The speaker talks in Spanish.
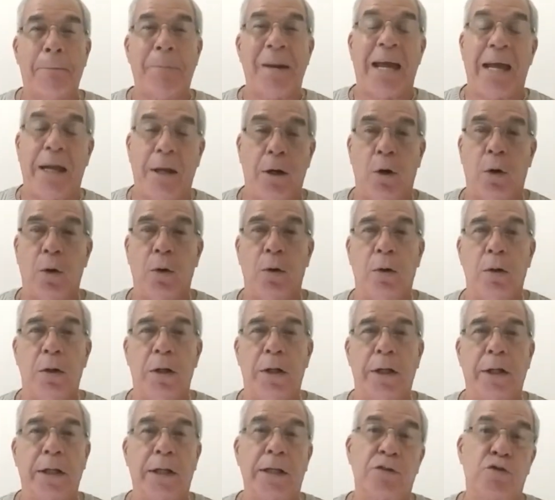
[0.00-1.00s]
pero
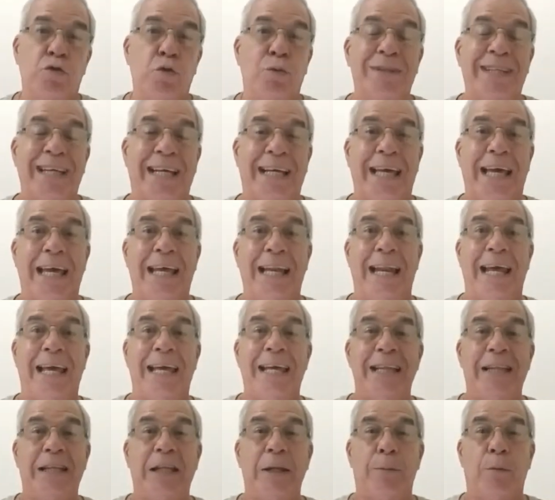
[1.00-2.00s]
resulta que es
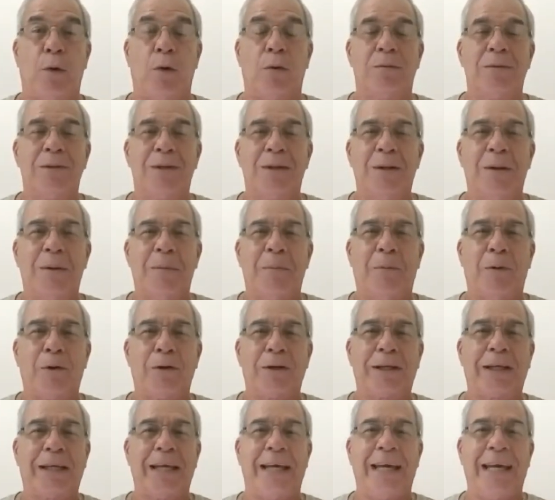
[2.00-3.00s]
ilegítimo,
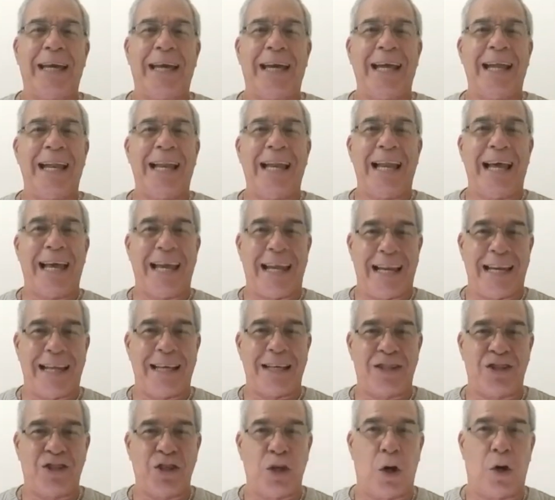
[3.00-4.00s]
porque la
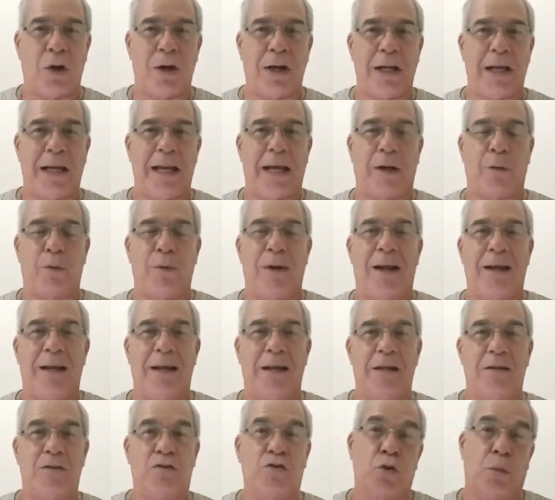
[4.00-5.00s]
elección en la
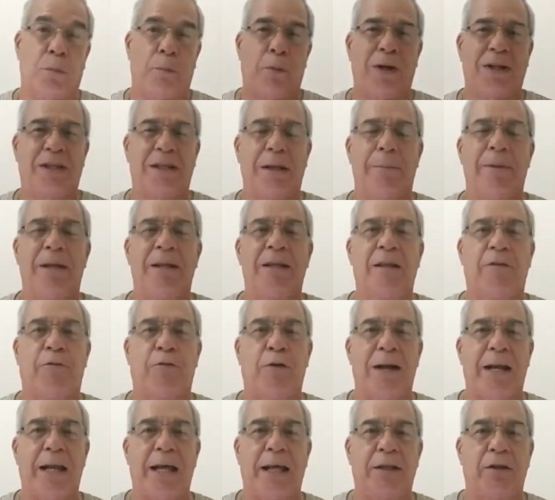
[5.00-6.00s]
cual supuestamente
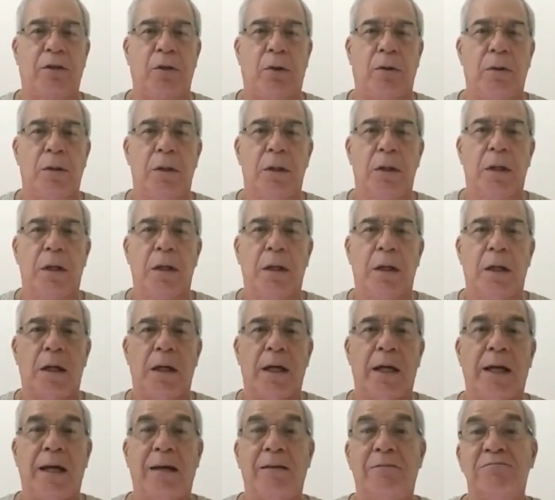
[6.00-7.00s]
fue electo
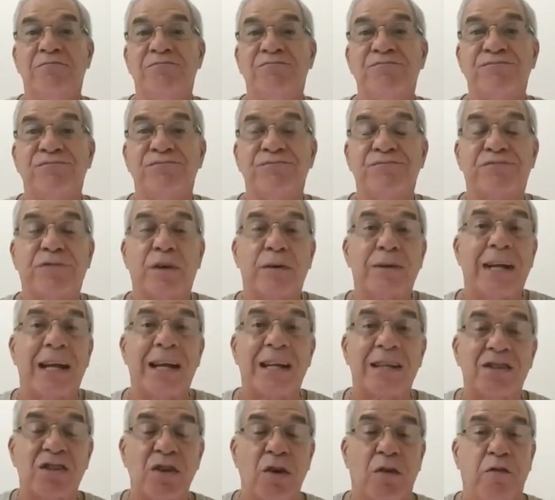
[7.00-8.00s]
eh, fue una
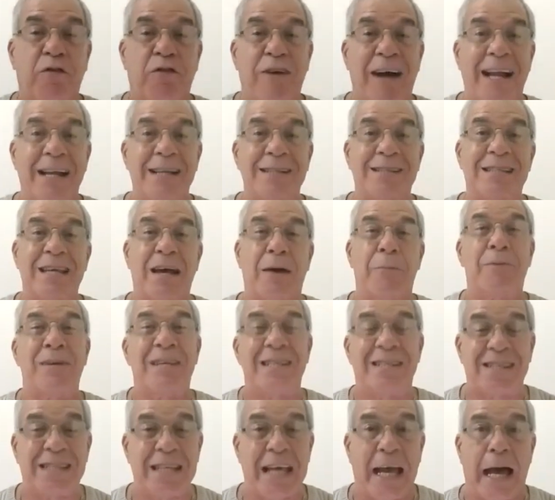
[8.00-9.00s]
elección falsa,
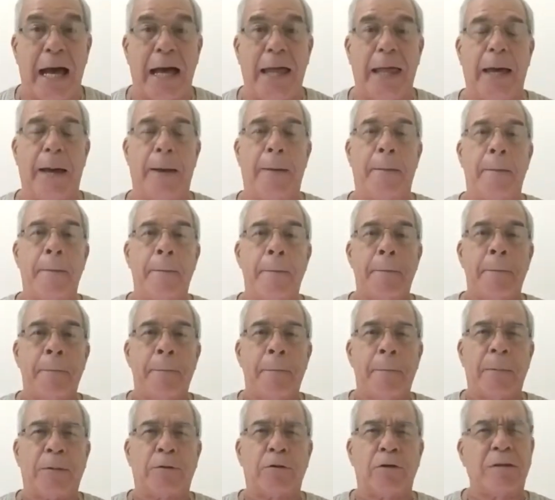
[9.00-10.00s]
viciada.
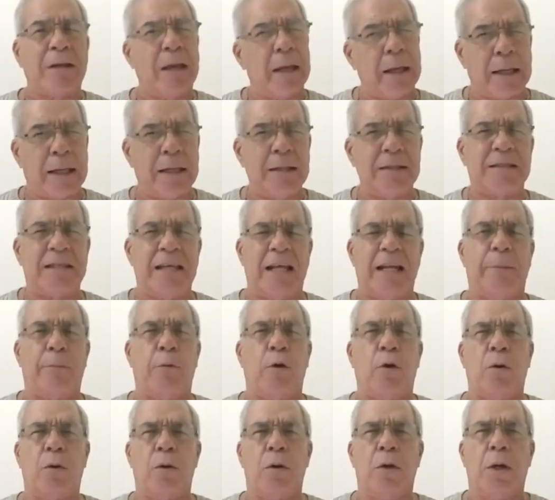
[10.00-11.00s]
Entonces,
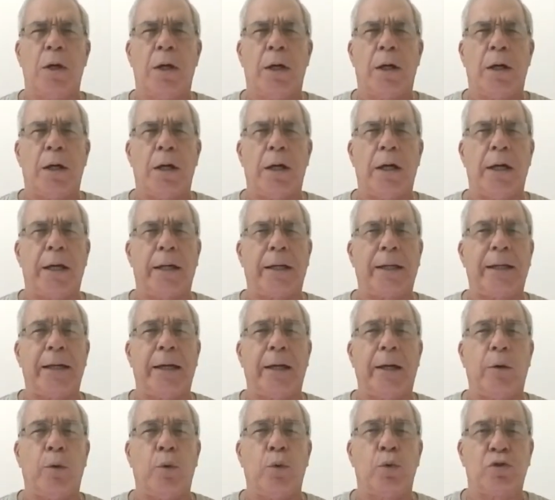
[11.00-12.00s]
quisiéramos eh,
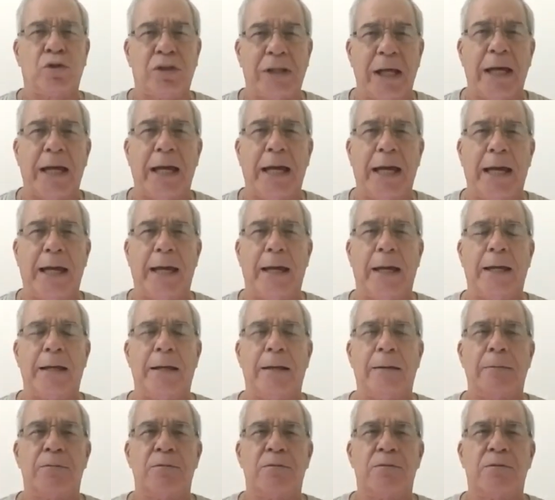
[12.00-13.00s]
que
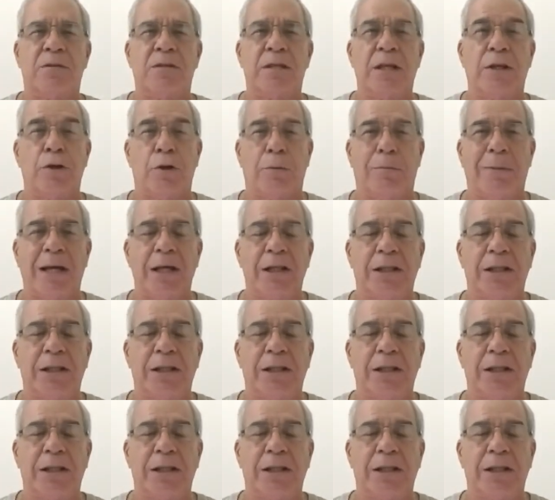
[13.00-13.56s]
usted, señor